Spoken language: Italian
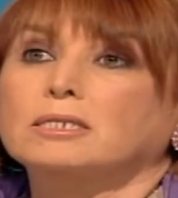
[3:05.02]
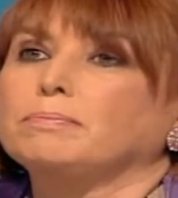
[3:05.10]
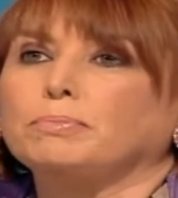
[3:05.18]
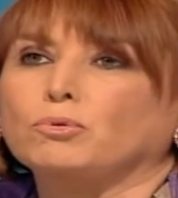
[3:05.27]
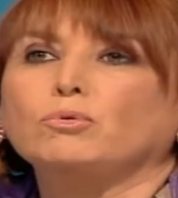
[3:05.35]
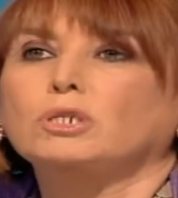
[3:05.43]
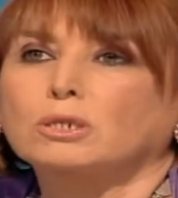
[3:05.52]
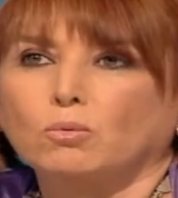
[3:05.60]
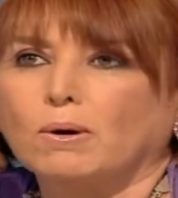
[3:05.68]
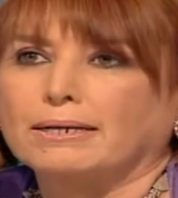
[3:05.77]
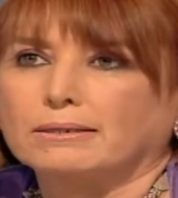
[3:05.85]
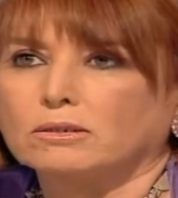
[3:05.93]
più di
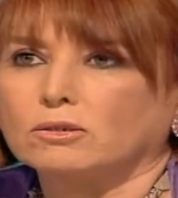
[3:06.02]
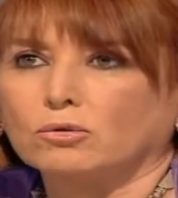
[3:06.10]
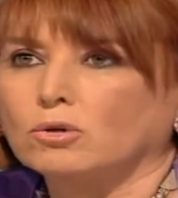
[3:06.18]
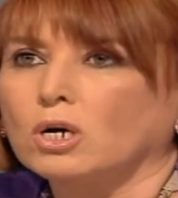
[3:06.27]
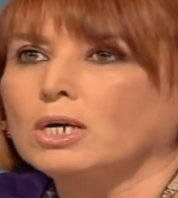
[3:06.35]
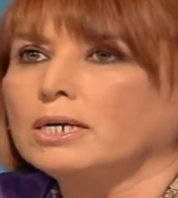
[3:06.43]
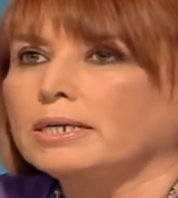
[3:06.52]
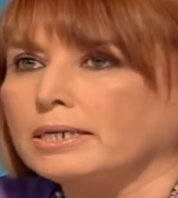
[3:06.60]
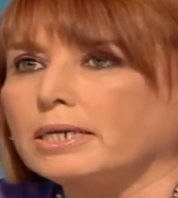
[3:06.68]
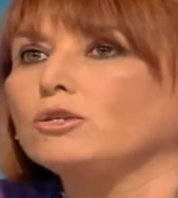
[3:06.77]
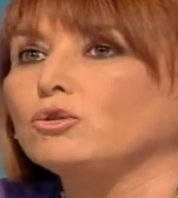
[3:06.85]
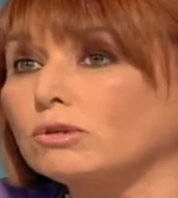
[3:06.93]
quanto
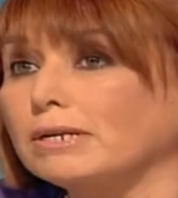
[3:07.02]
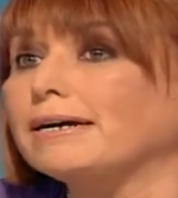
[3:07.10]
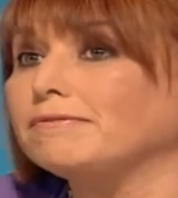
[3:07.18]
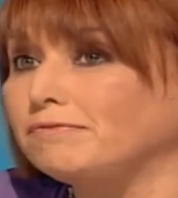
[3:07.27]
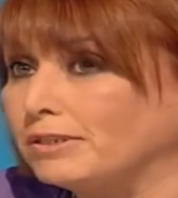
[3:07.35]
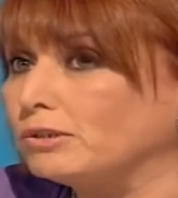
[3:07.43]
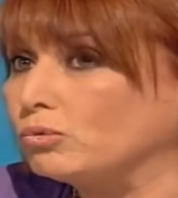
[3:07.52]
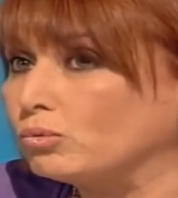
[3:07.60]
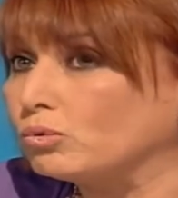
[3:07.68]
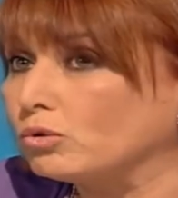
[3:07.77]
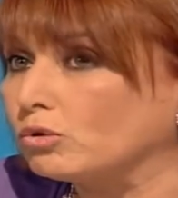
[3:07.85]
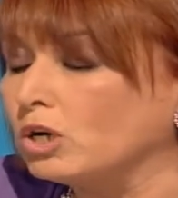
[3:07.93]
eh, non è
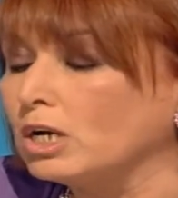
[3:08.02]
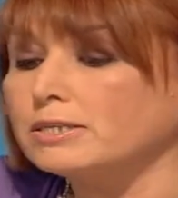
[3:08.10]
avvenuto.